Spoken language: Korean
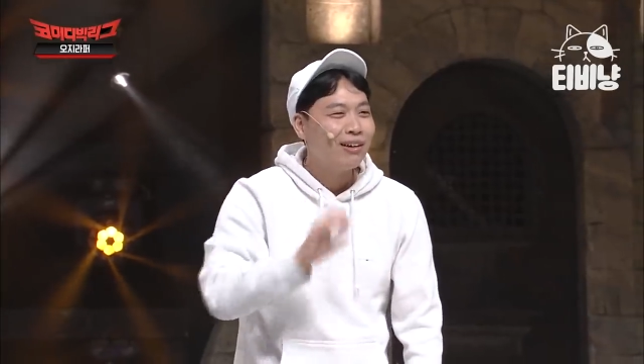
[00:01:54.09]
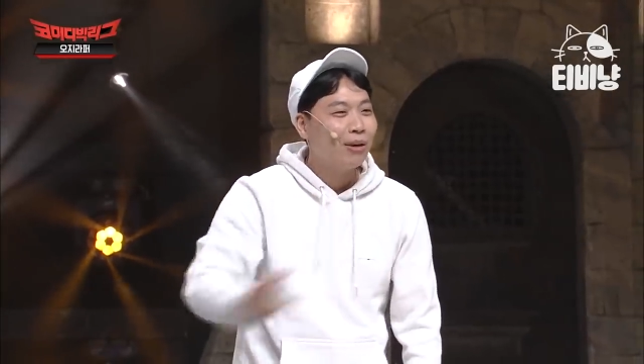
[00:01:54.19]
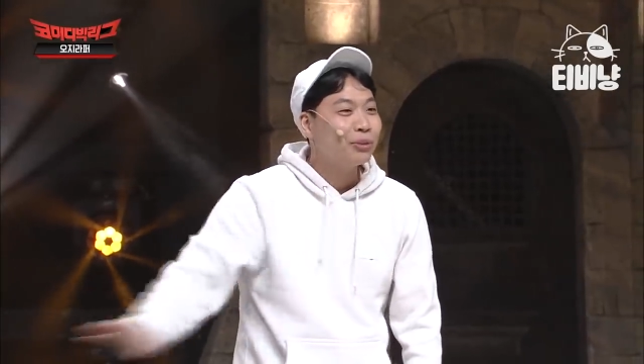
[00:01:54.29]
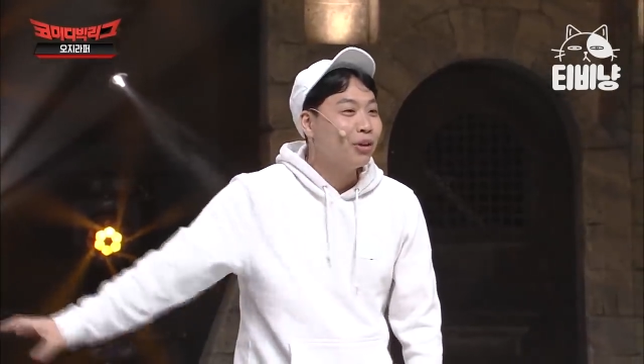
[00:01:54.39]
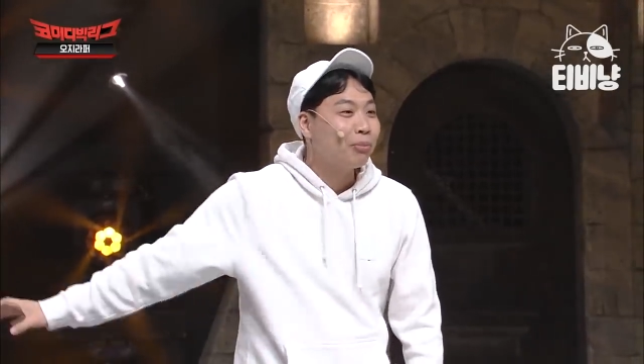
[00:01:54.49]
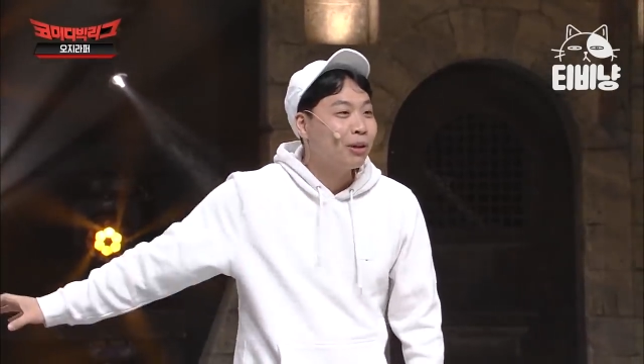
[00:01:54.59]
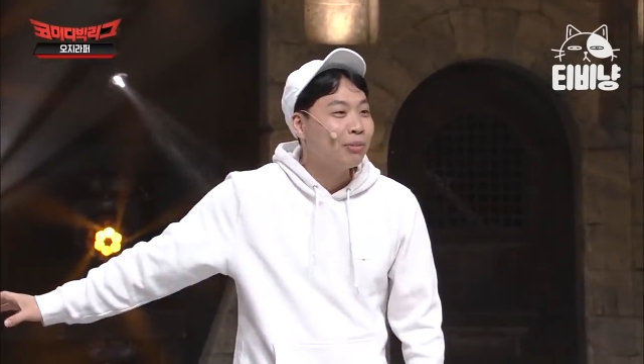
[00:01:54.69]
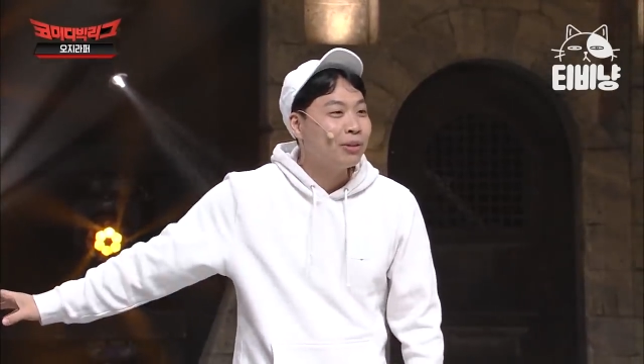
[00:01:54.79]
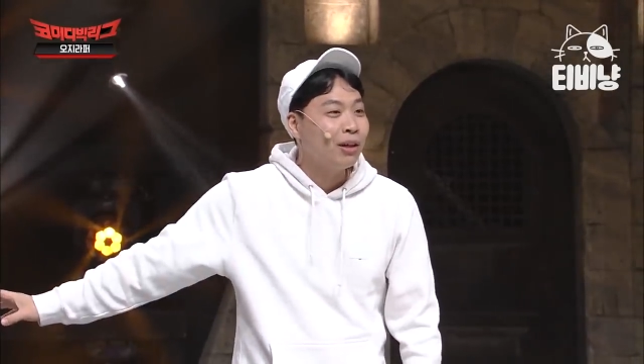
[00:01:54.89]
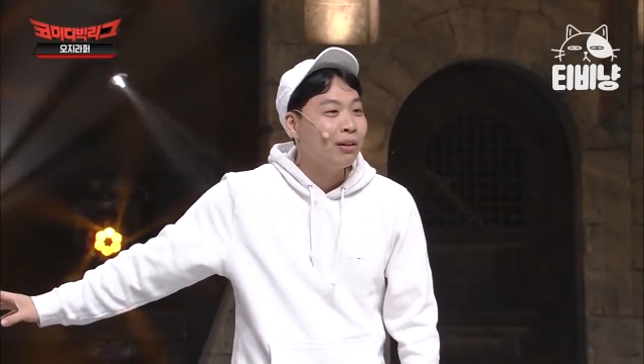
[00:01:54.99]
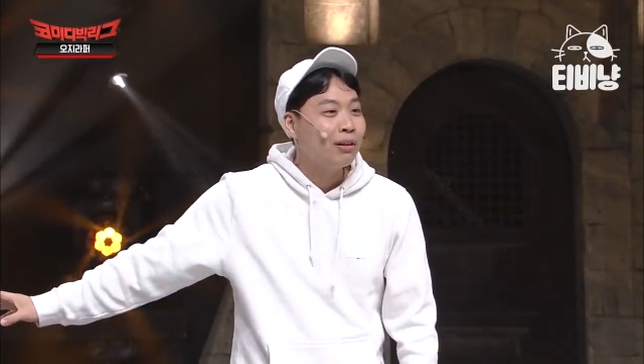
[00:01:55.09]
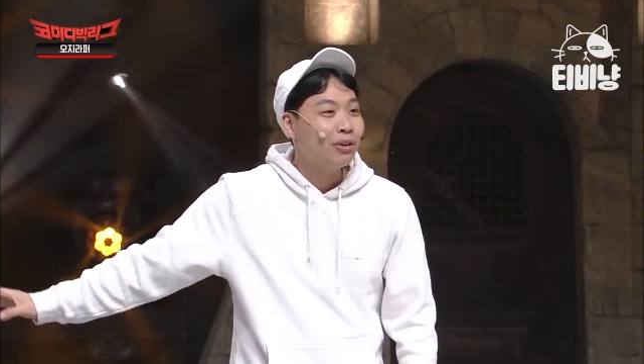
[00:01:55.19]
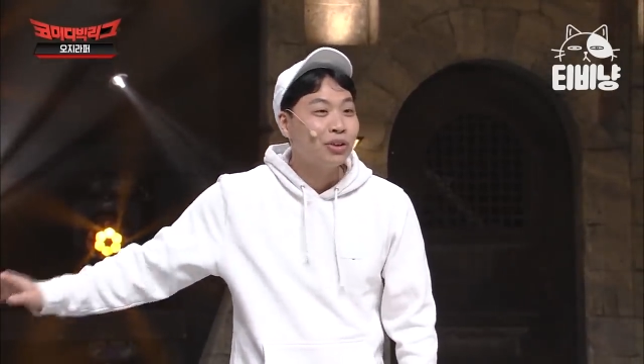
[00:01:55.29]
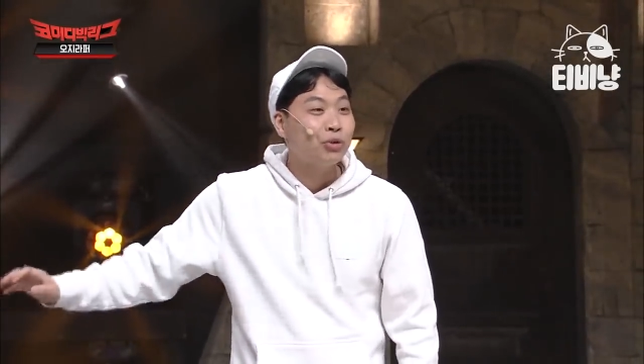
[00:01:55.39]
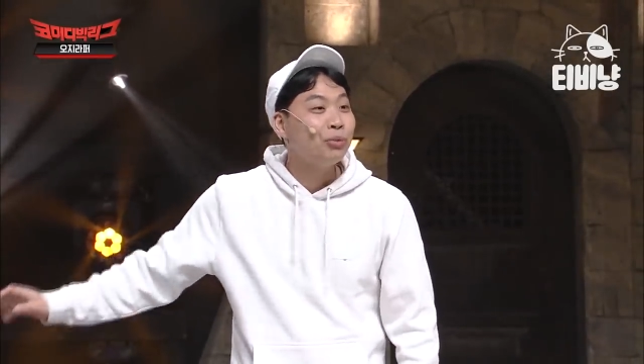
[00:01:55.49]
갑자기 옆 테이블에
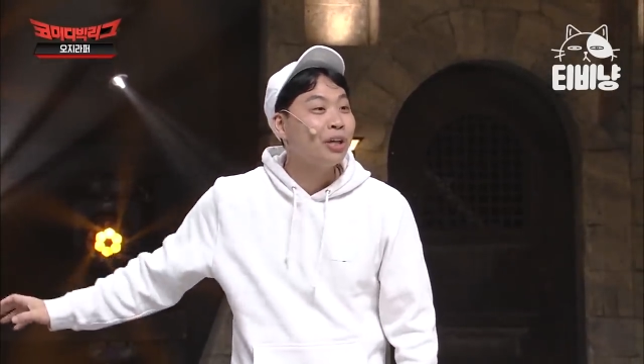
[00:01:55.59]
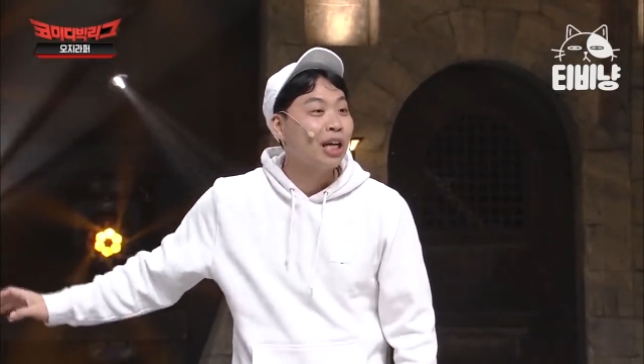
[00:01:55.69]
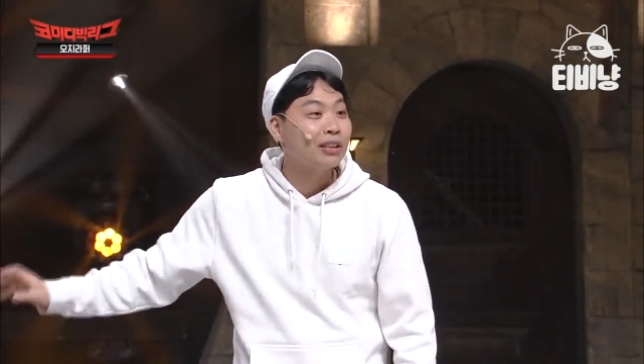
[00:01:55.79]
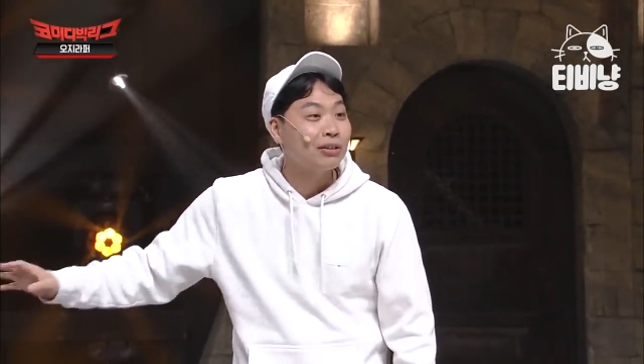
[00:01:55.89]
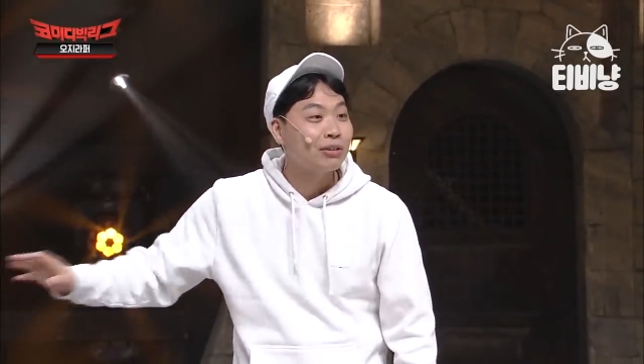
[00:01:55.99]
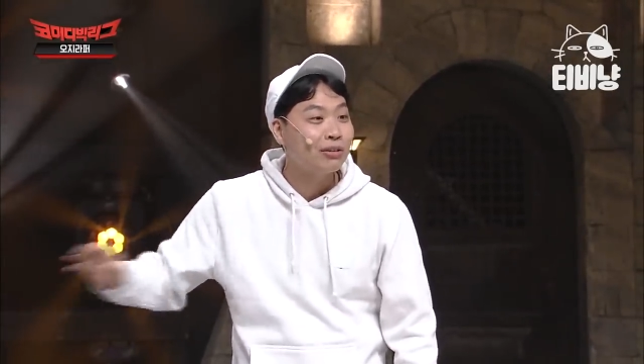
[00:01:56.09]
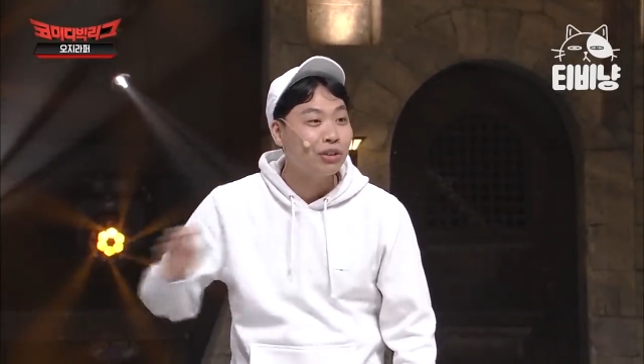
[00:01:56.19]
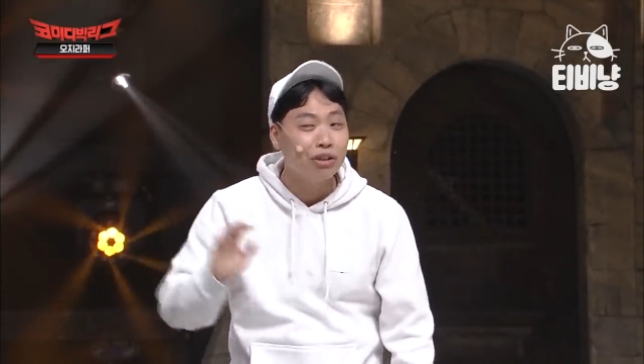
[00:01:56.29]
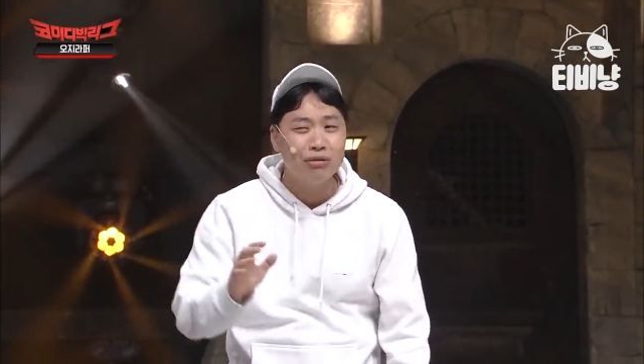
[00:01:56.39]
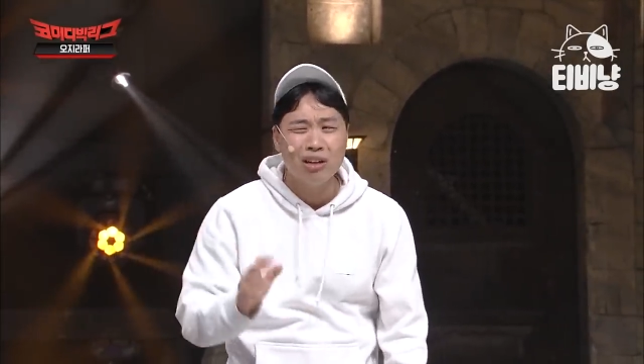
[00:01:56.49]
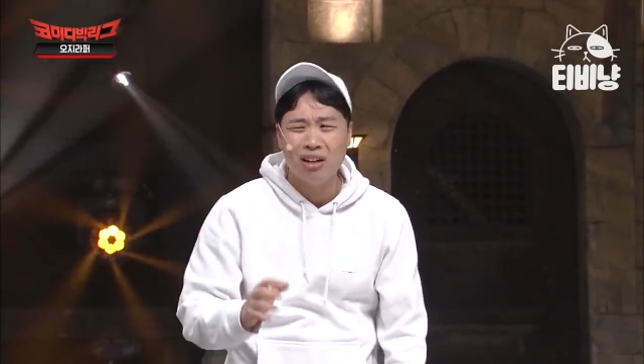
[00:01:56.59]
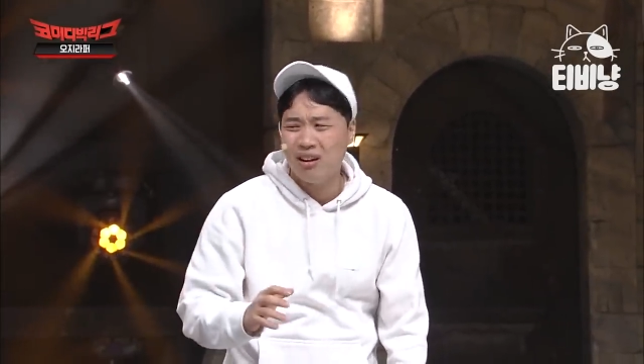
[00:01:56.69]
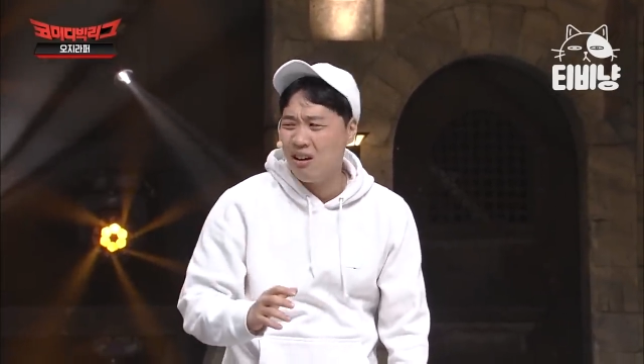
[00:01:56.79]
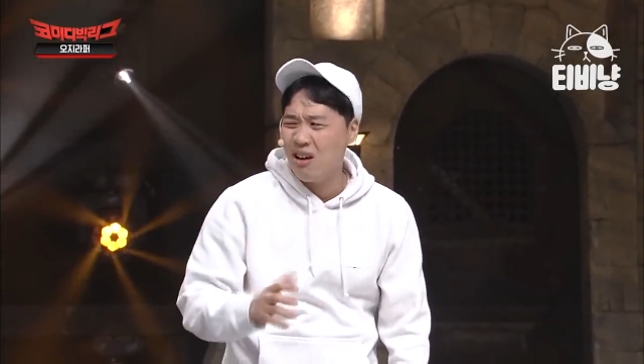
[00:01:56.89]
여자 두 명이 앉았어. 근데 친구가